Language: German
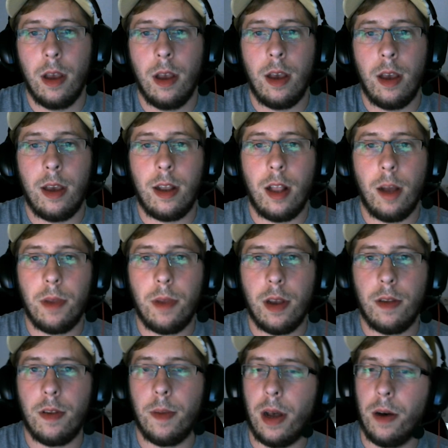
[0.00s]
Ich glaube, da
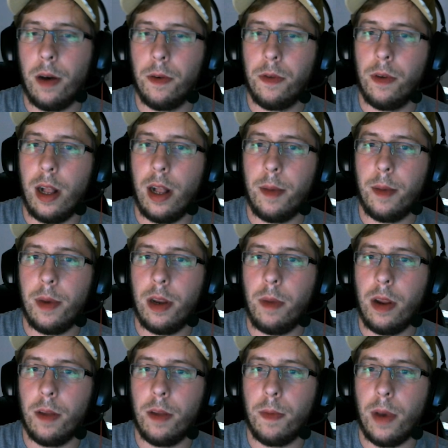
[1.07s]
ist aber auch so allgemeine in
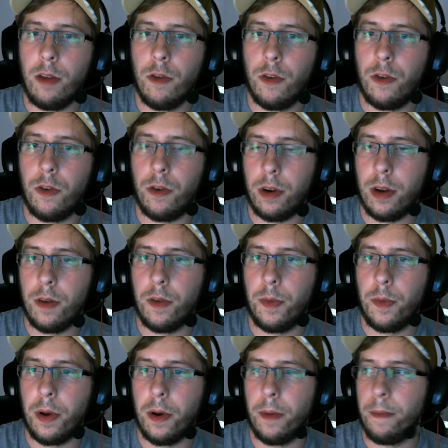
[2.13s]
Mine, dass wir echt nur Schrott
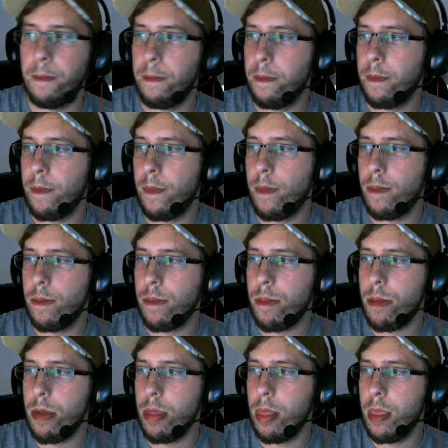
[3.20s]
rausbekommen.
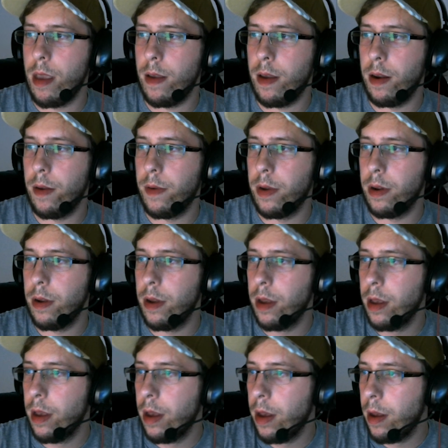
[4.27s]
Das ist dauernd.
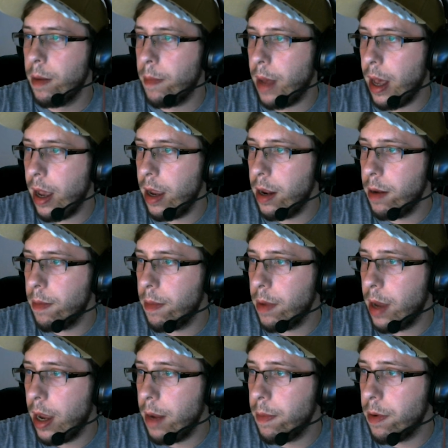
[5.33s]
Mein
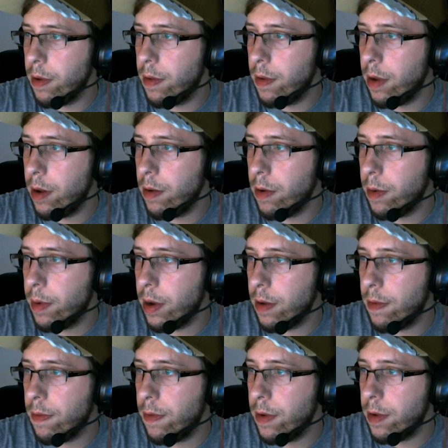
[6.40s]
1%, 0,8
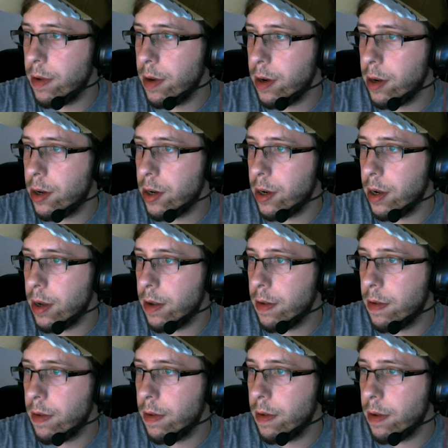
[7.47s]
Fishing
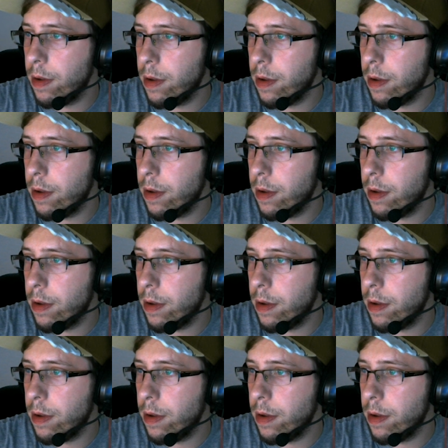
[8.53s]
Chests.